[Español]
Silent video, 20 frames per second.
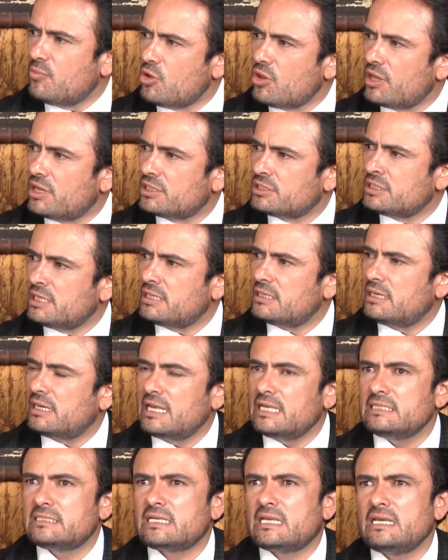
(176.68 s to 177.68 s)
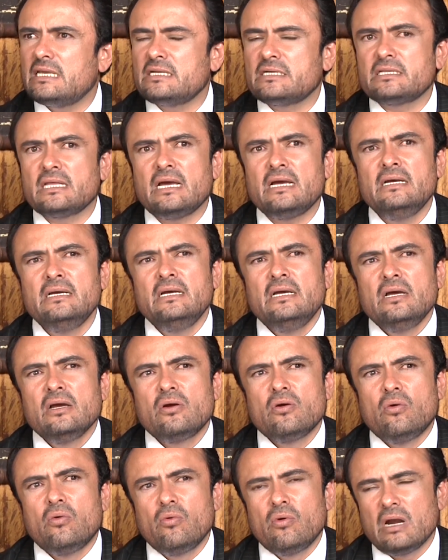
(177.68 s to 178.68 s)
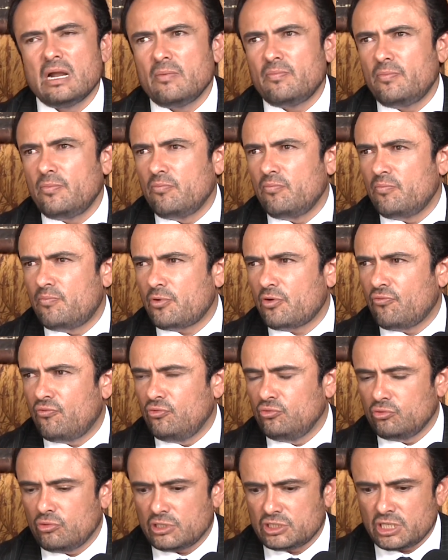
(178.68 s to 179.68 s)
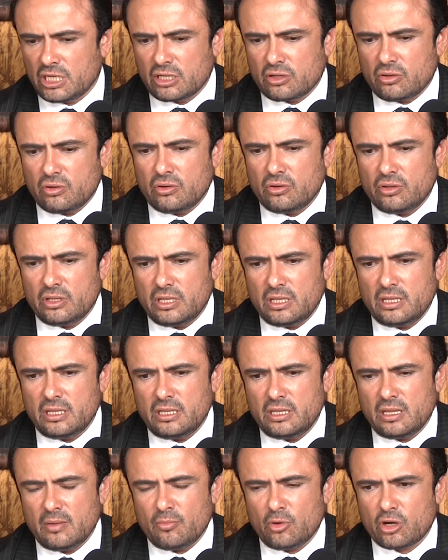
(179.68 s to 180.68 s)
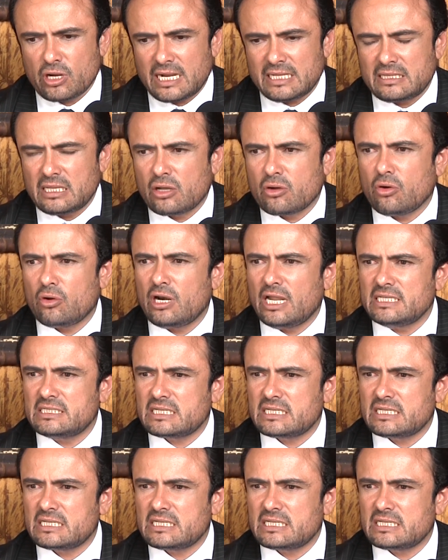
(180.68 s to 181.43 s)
moderna, la izquierda con un profundo arraigo eh, democrático, la